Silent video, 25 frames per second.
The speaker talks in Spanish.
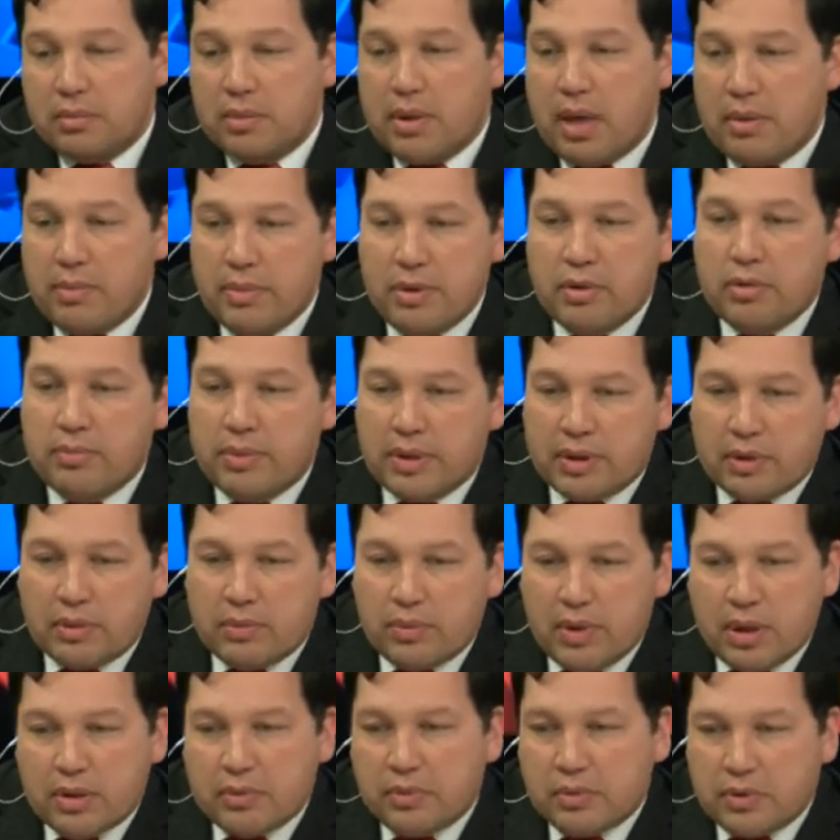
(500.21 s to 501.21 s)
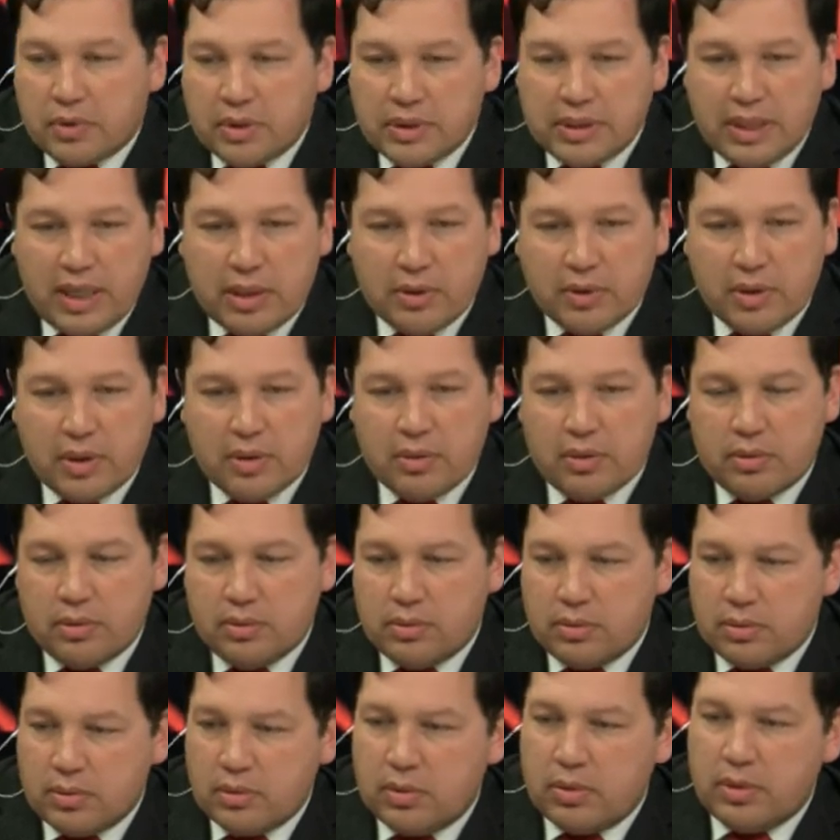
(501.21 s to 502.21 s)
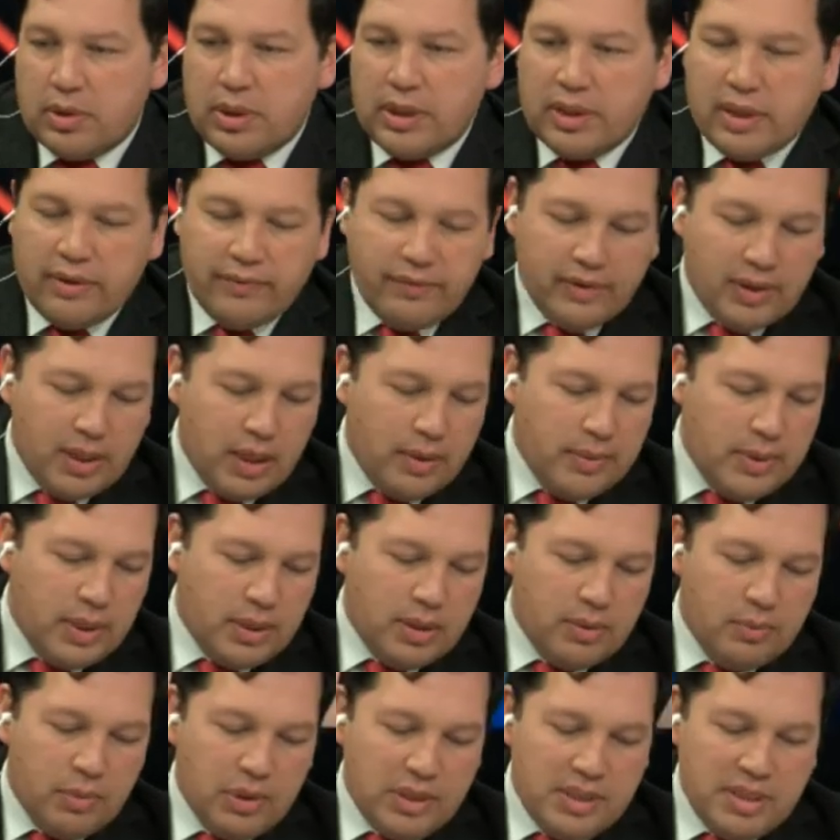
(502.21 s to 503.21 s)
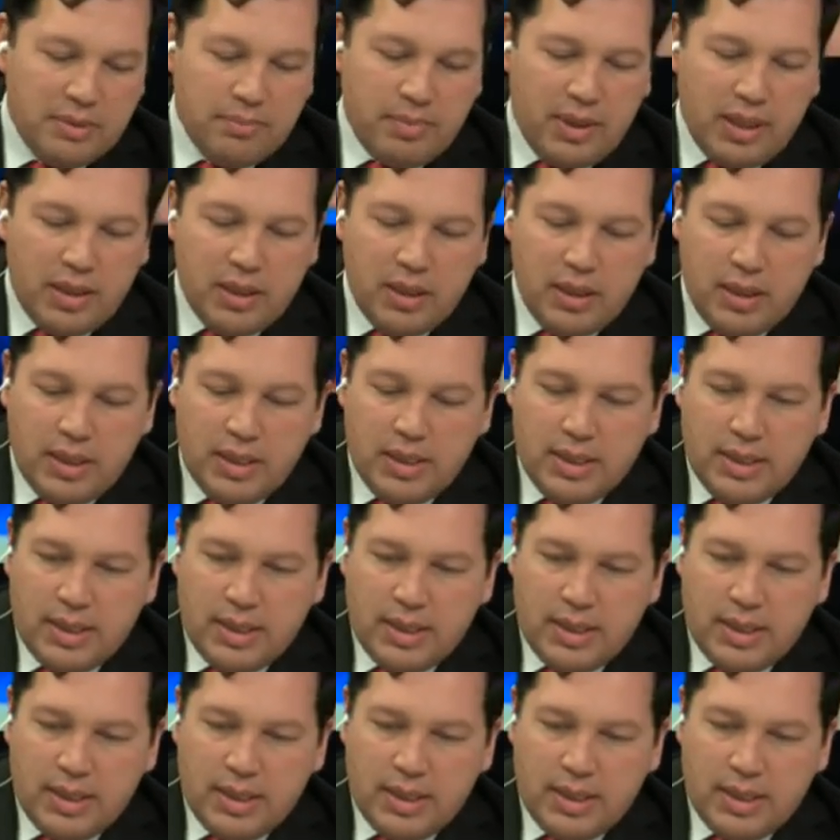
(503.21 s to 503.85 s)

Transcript: a mí en lo particular, cuando hice la nota con, el jefe de gabinete municipal,